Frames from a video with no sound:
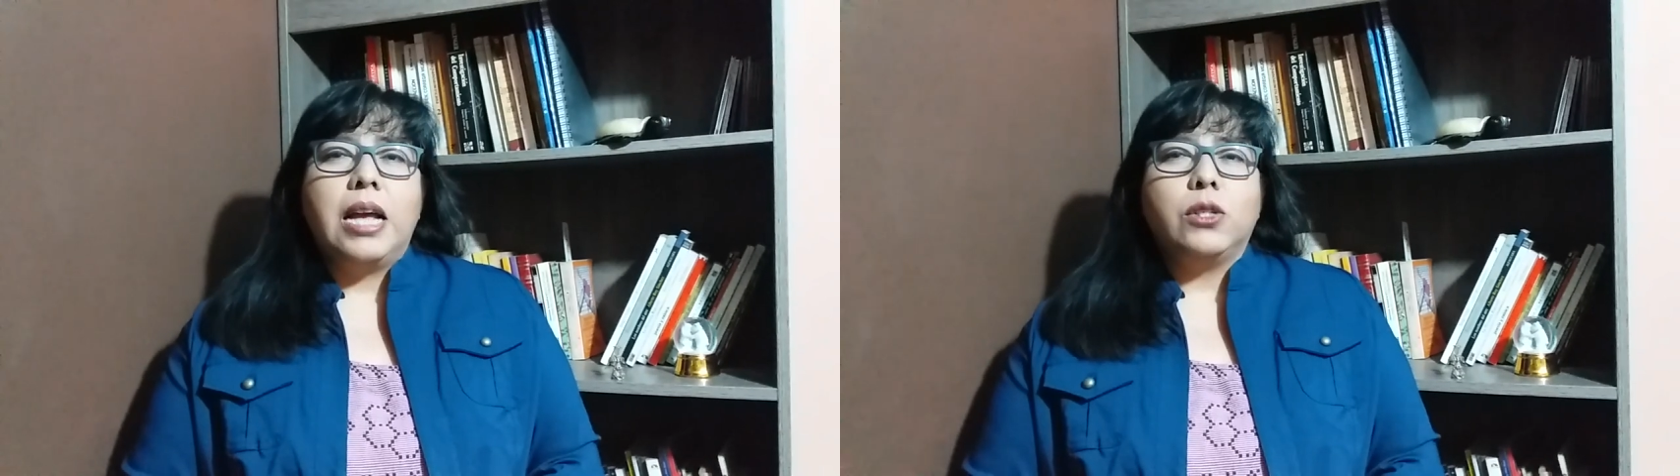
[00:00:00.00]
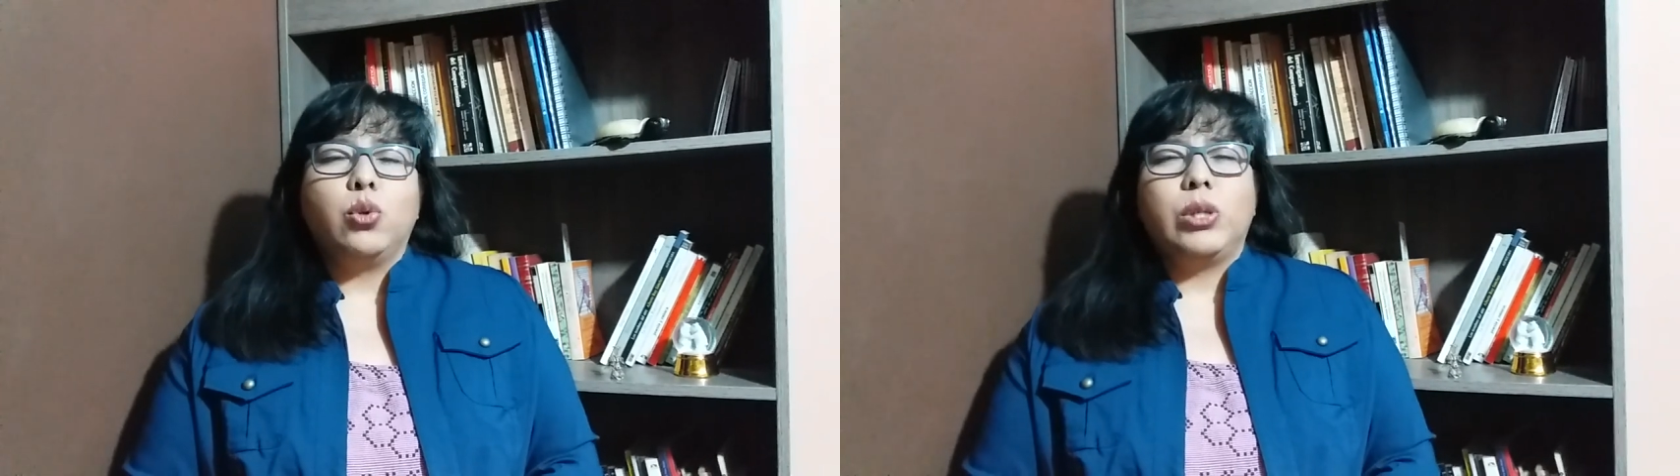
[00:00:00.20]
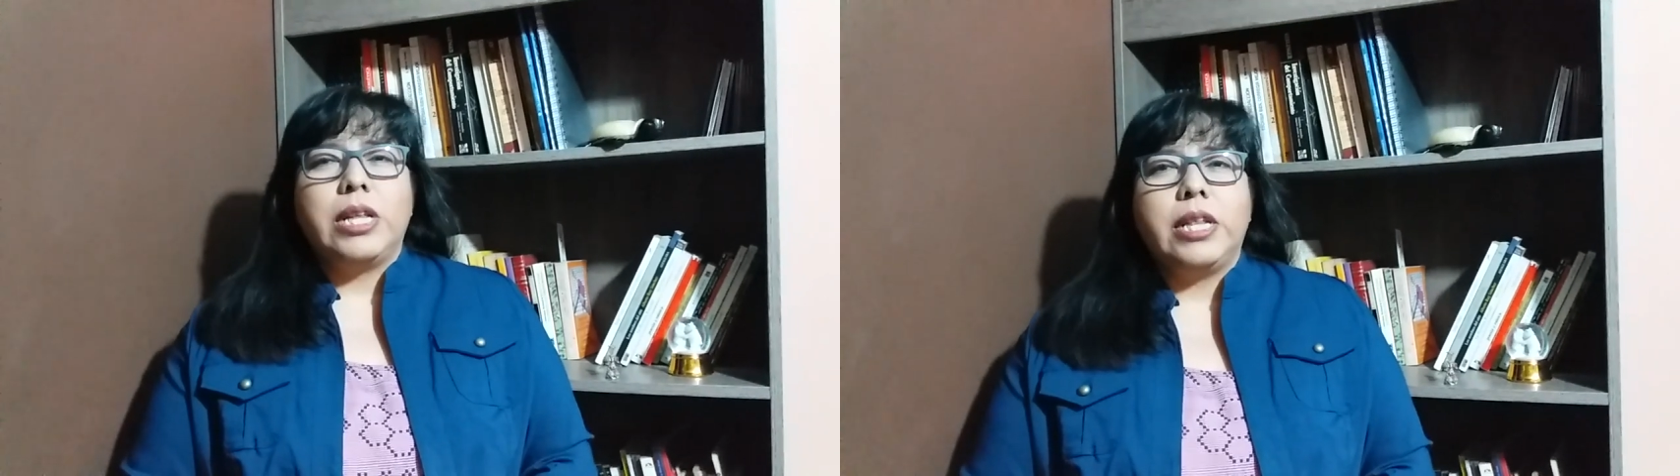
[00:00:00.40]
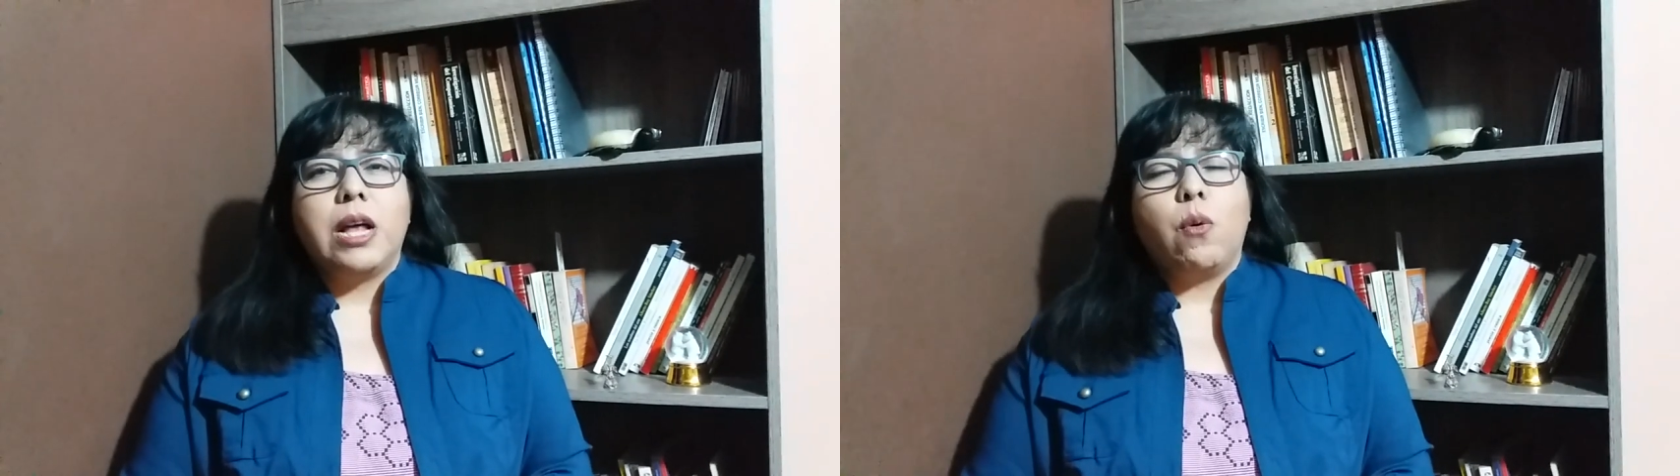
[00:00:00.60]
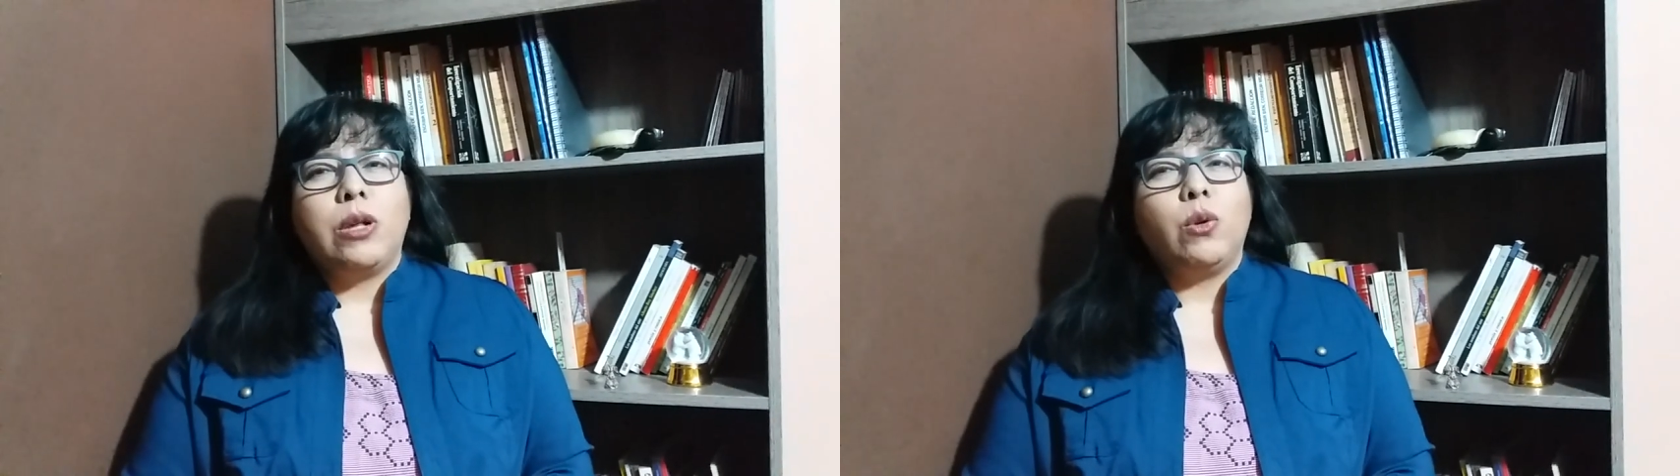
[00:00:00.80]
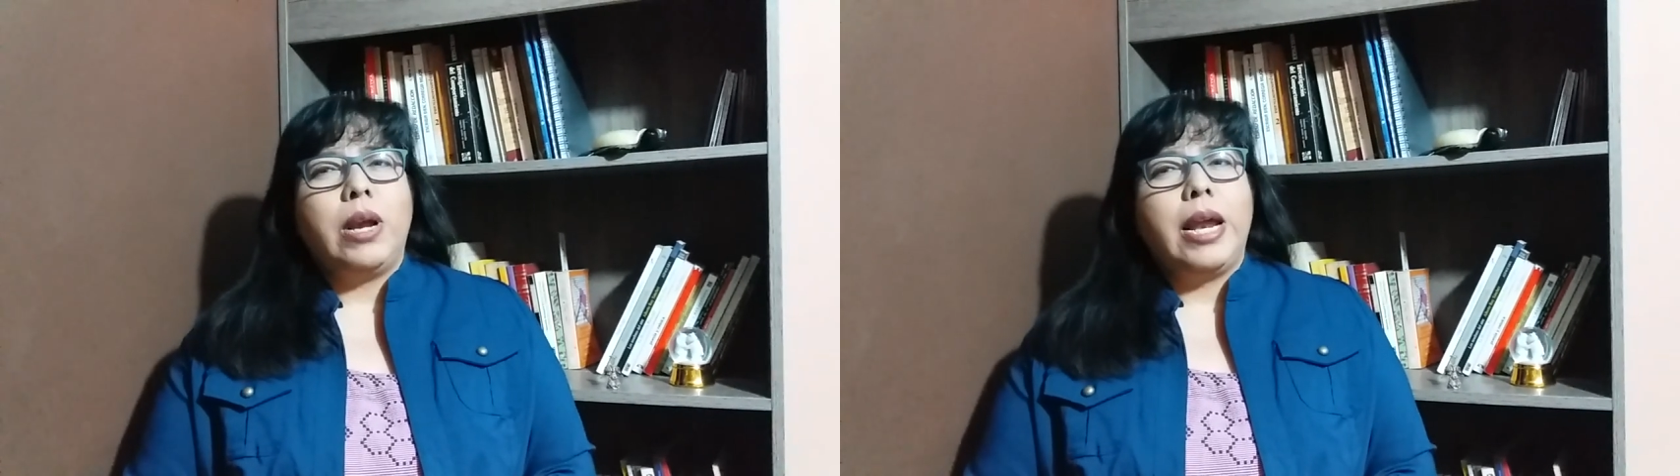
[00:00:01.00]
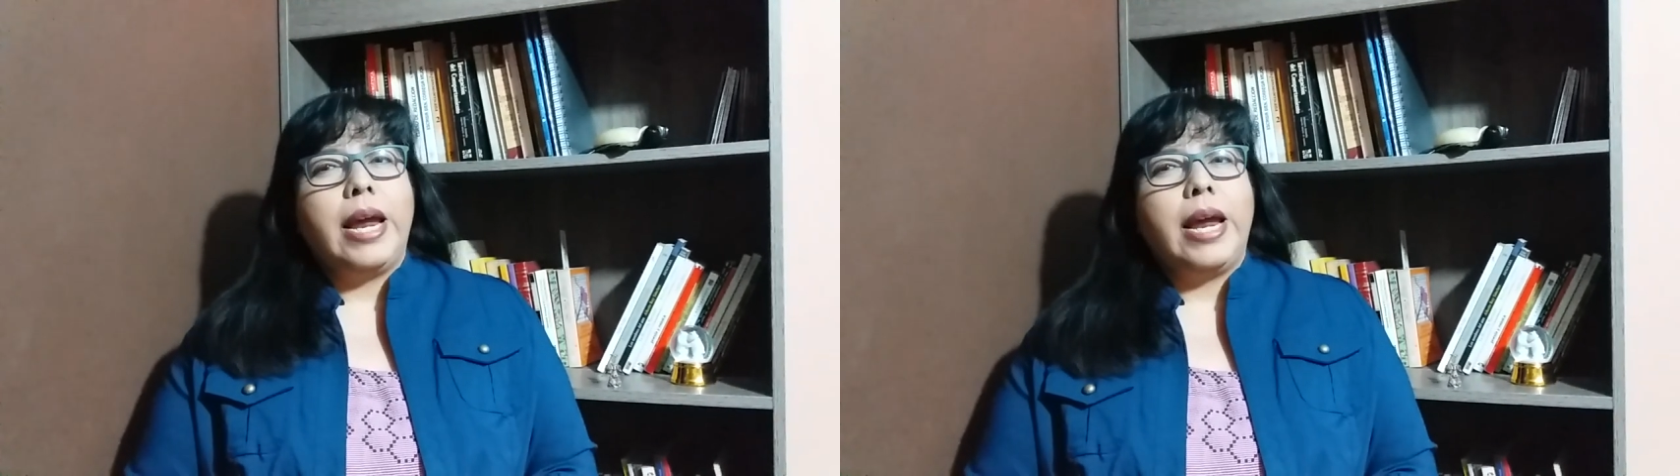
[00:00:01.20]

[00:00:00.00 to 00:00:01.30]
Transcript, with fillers: sucedida cuando él